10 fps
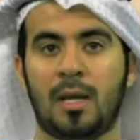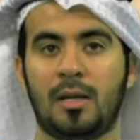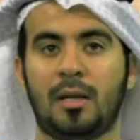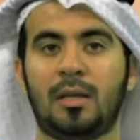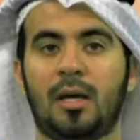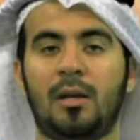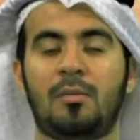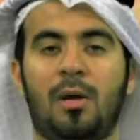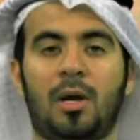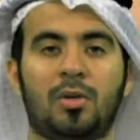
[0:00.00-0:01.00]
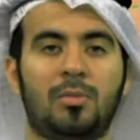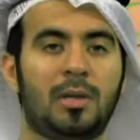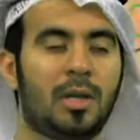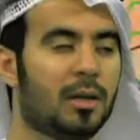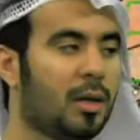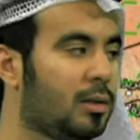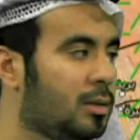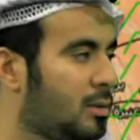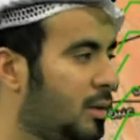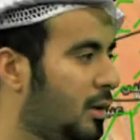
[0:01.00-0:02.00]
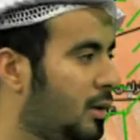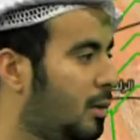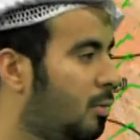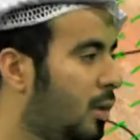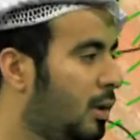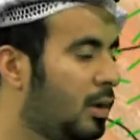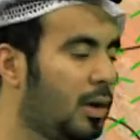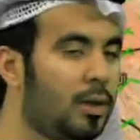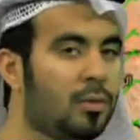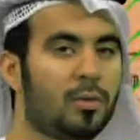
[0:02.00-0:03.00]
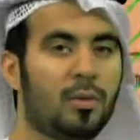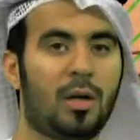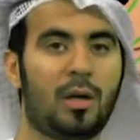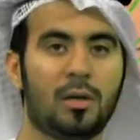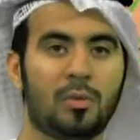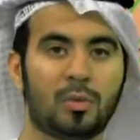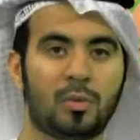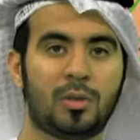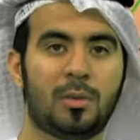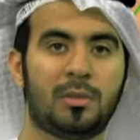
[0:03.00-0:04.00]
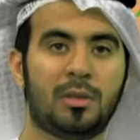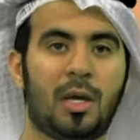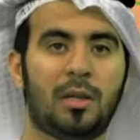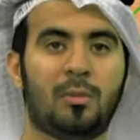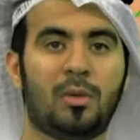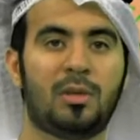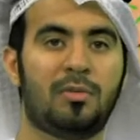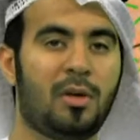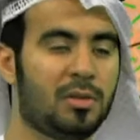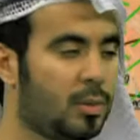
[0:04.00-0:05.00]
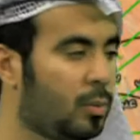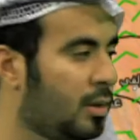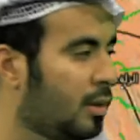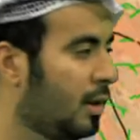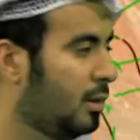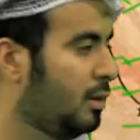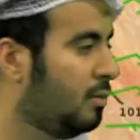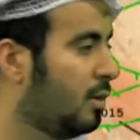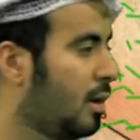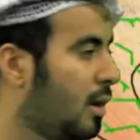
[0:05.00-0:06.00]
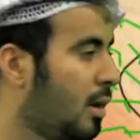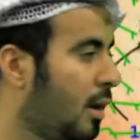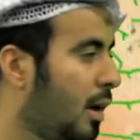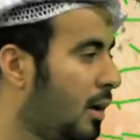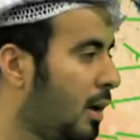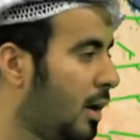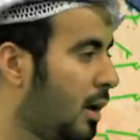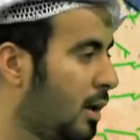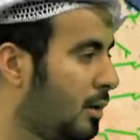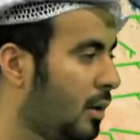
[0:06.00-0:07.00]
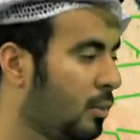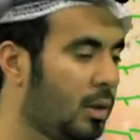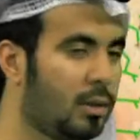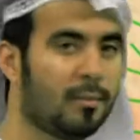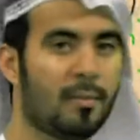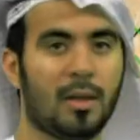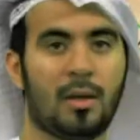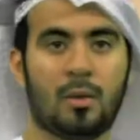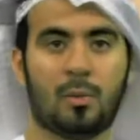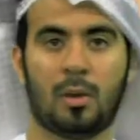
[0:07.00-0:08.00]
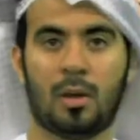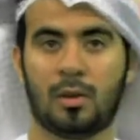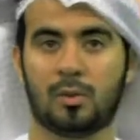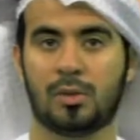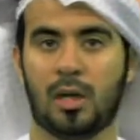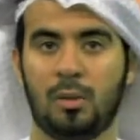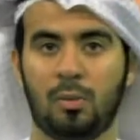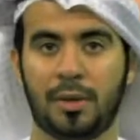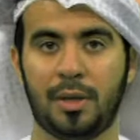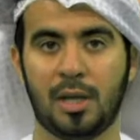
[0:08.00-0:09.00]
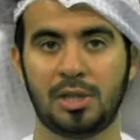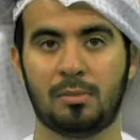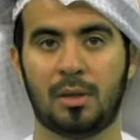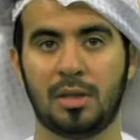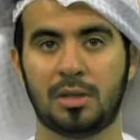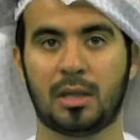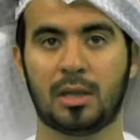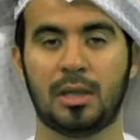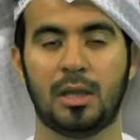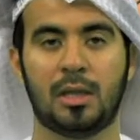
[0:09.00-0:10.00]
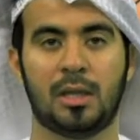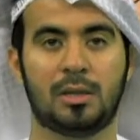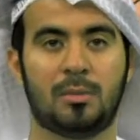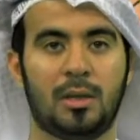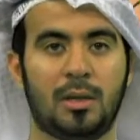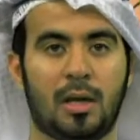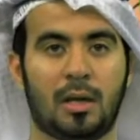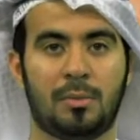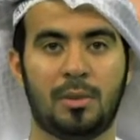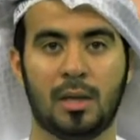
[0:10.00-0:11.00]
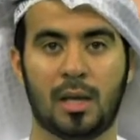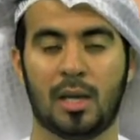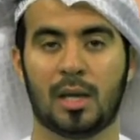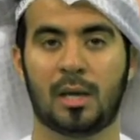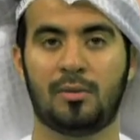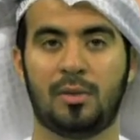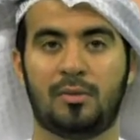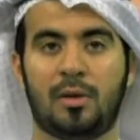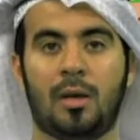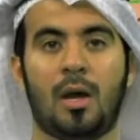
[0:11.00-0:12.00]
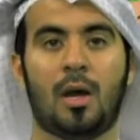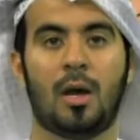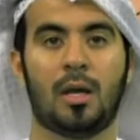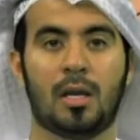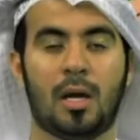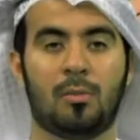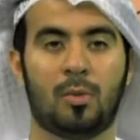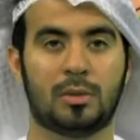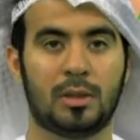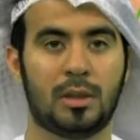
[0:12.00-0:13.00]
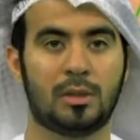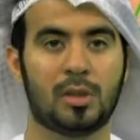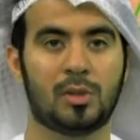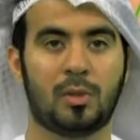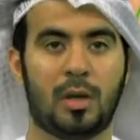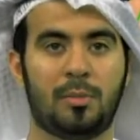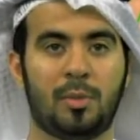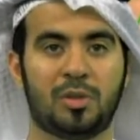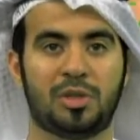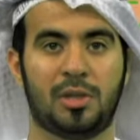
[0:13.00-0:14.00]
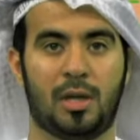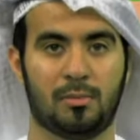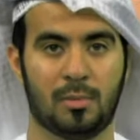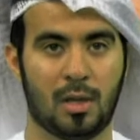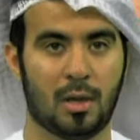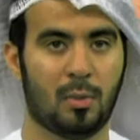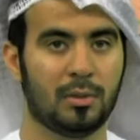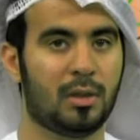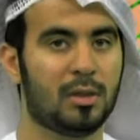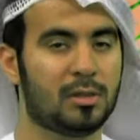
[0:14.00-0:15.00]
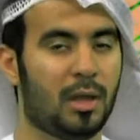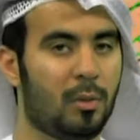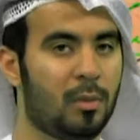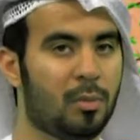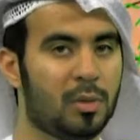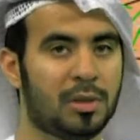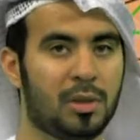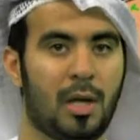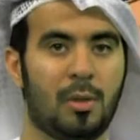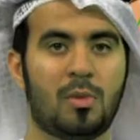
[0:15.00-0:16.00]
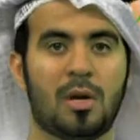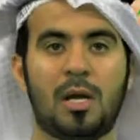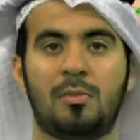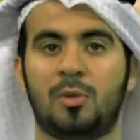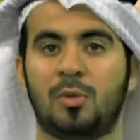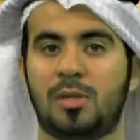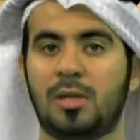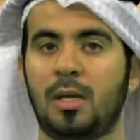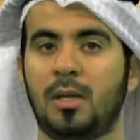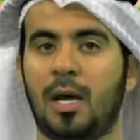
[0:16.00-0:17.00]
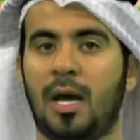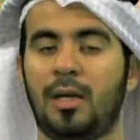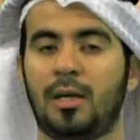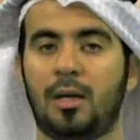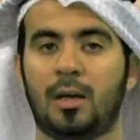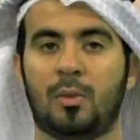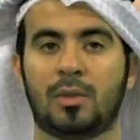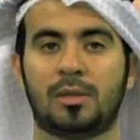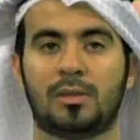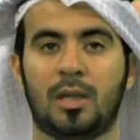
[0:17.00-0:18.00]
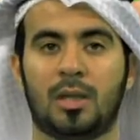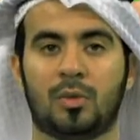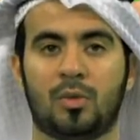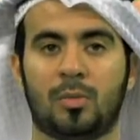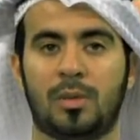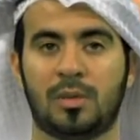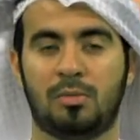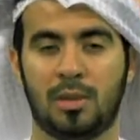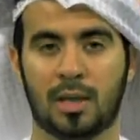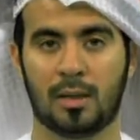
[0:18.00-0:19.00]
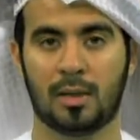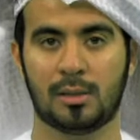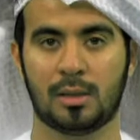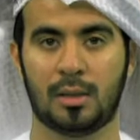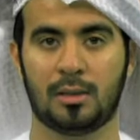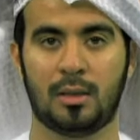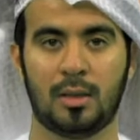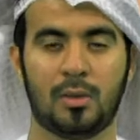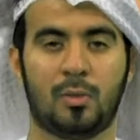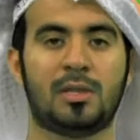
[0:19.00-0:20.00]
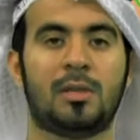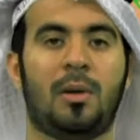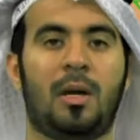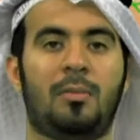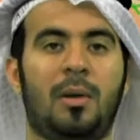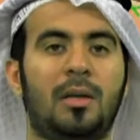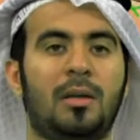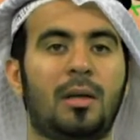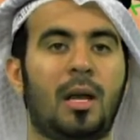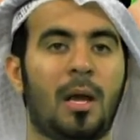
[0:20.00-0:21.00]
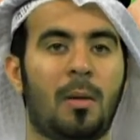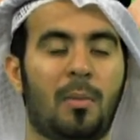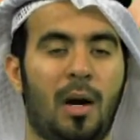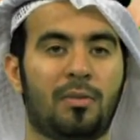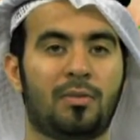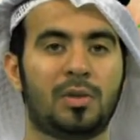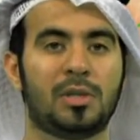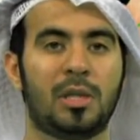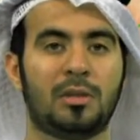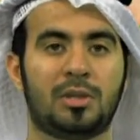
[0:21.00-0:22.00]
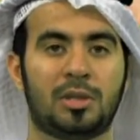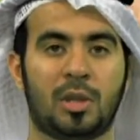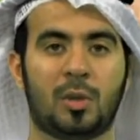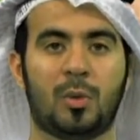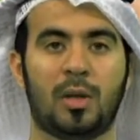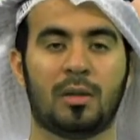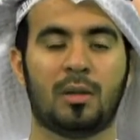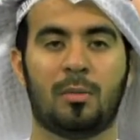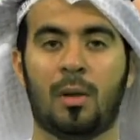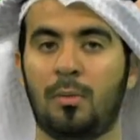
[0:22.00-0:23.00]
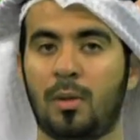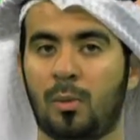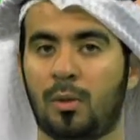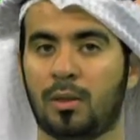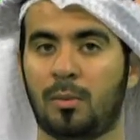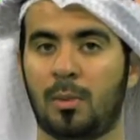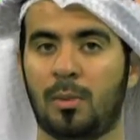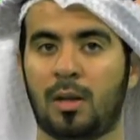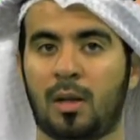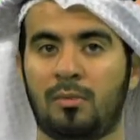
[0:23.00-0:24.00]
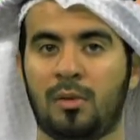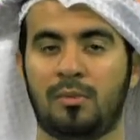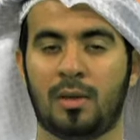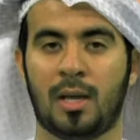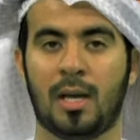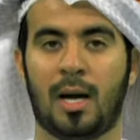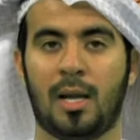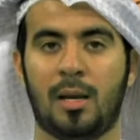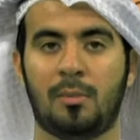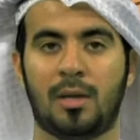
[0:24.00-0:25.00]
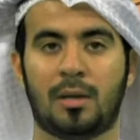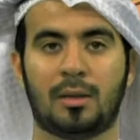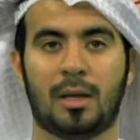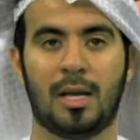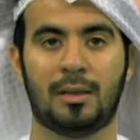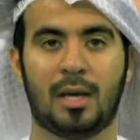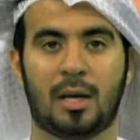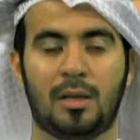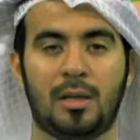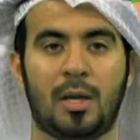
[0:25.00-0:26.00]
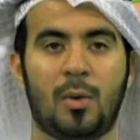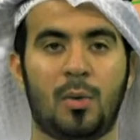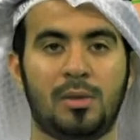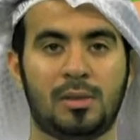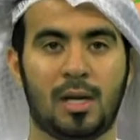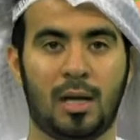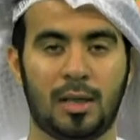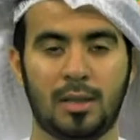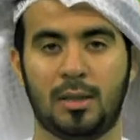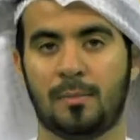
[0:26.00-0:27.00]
ننتقل معكم إلى الخارطة السطحية المحللة حيث نلاحظ وجود امتداد مرتفع جوي ضعيف على الدولة وتصاحبه رياح شمالية شرقية إلى شمالية غربية خفيفة إلى معتدلة السرعة بوجه عام والطقس صحوا بوجه عام وغائما جزئيا أحيانا وتزداد الرطوبة النسبية خلال ساعات الليل والصباح الباكر مع فرصة تشكل الضباب أو الضباب الخفيف على المناطق الداخلية والساحلية